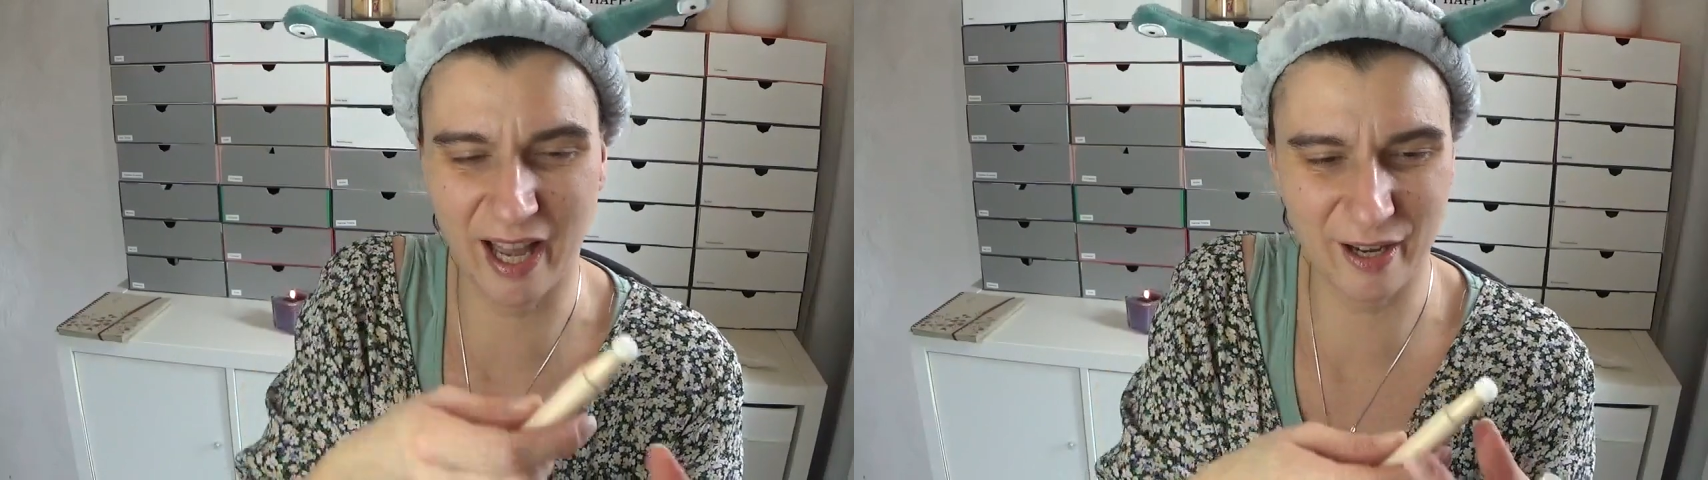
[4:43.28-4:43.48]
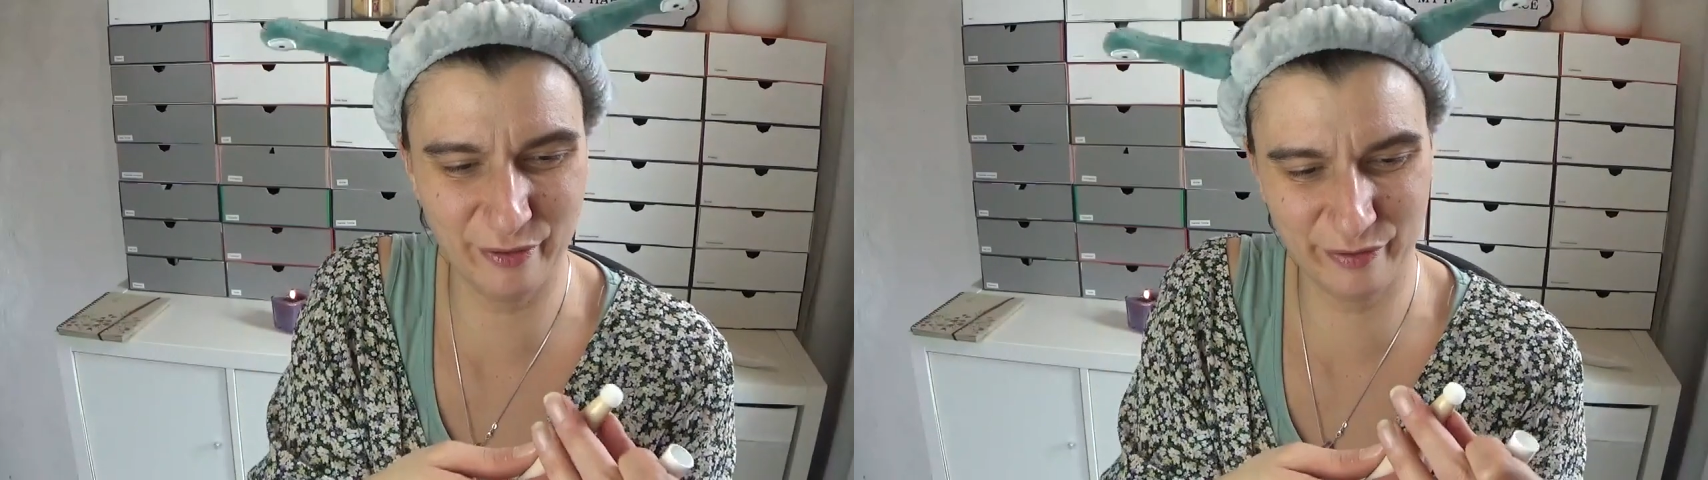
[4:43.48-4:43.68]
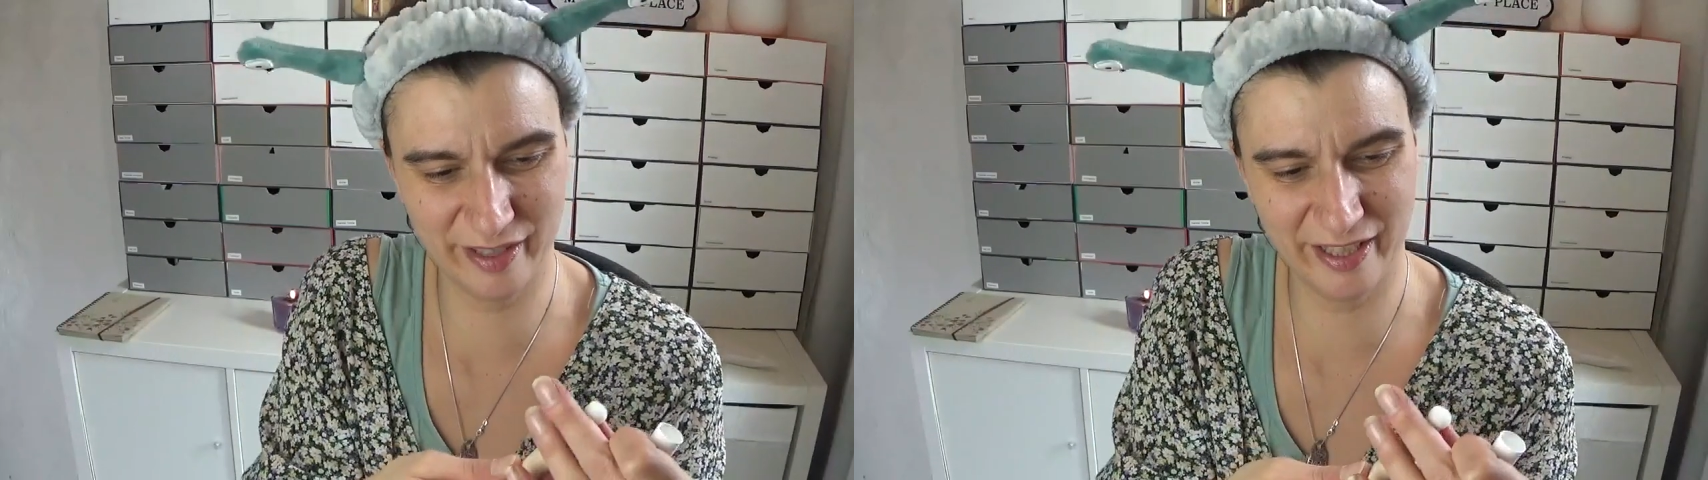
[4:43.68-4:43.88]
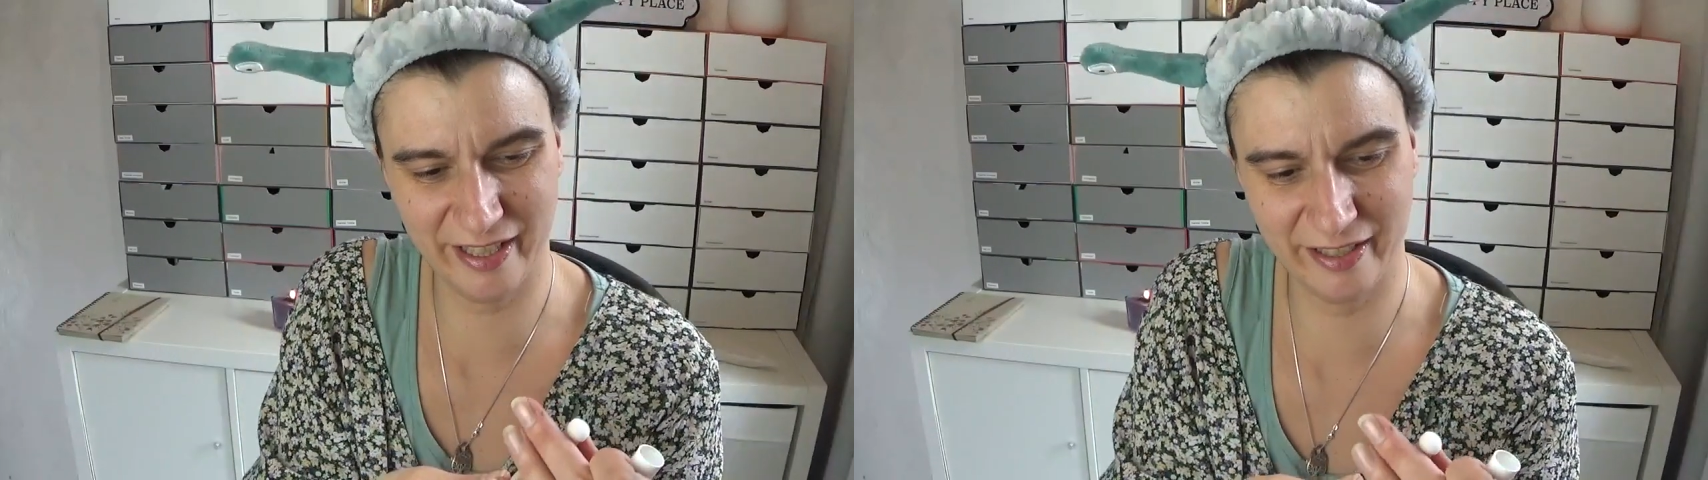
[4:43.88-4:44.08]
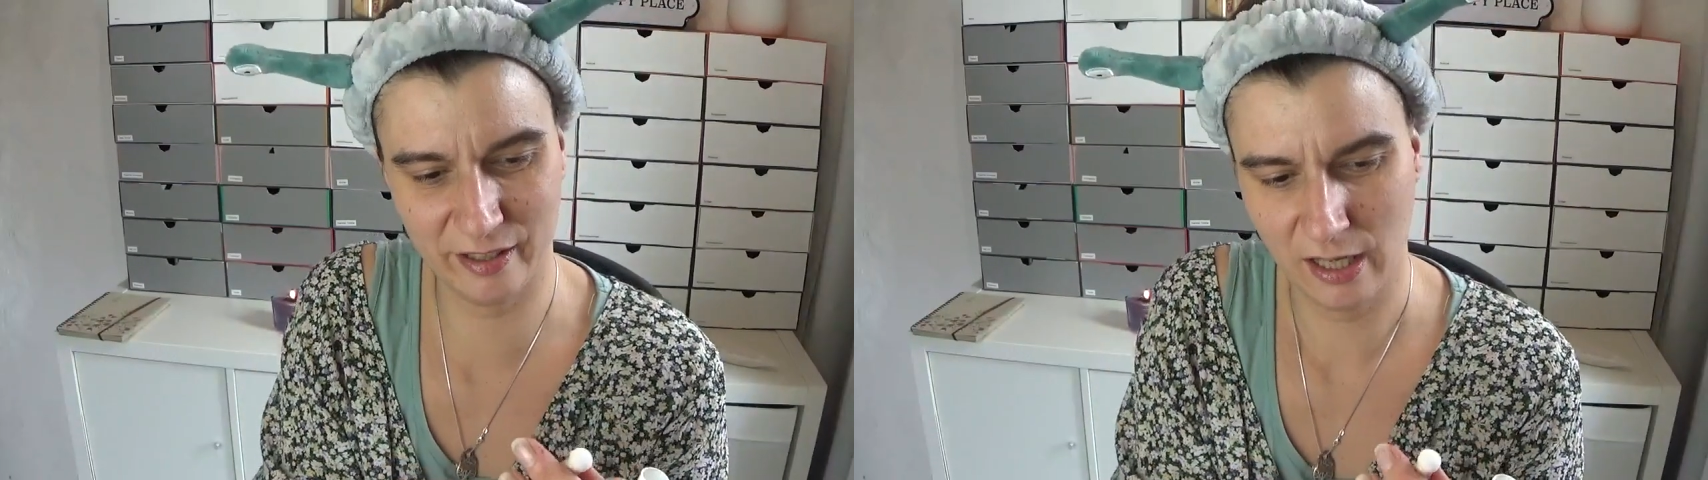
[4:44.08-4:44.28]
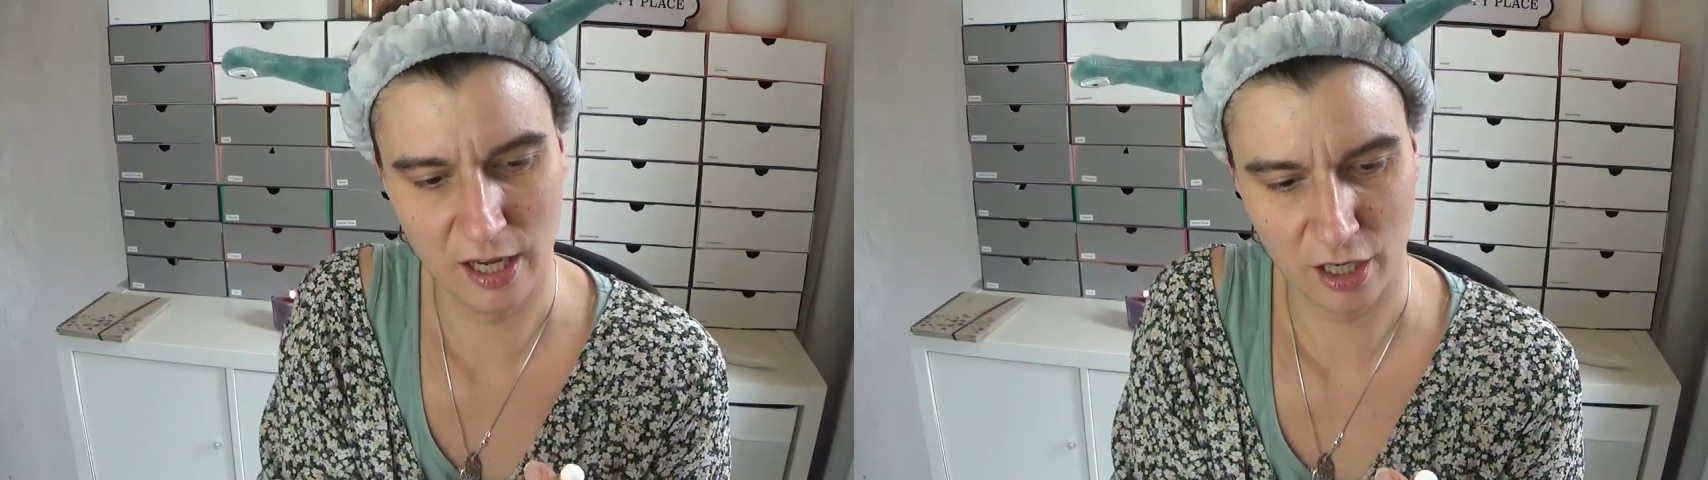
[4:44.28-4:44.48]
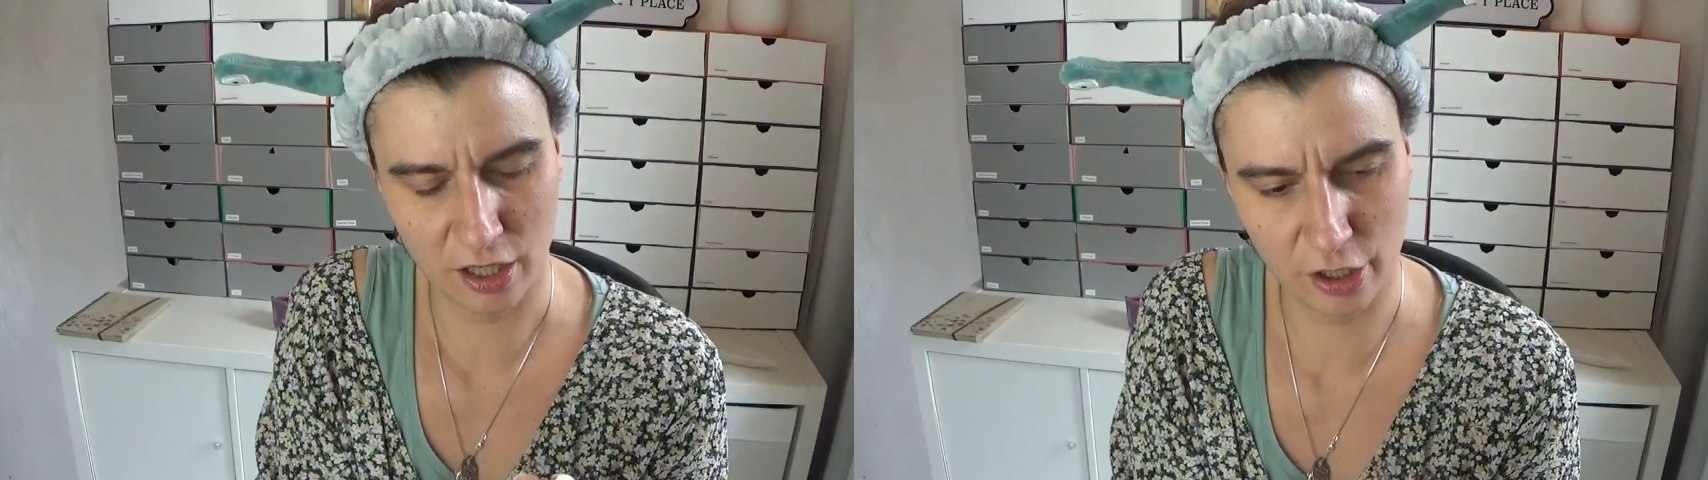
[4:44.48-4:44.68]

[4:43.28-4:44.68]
aufdrehen. Kann